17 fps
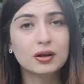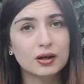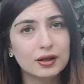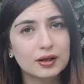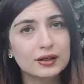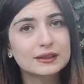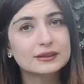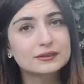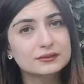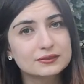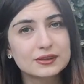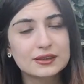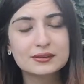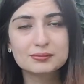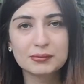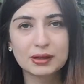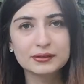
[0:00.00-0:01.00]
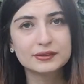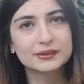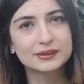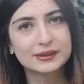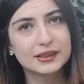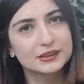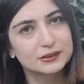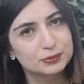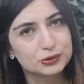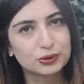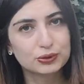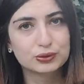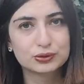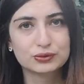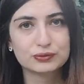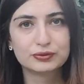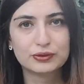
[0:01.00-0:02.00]
Aa, dedim ben de hani geçmiş
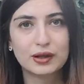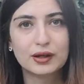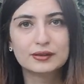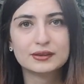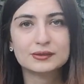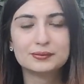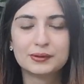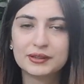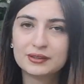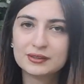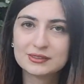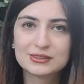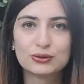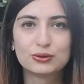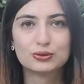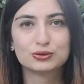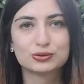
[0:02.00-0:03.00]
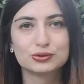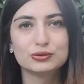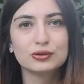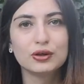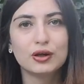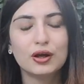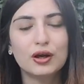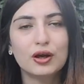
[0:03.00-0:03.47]
olsun falan dedim hayırlısı olsun.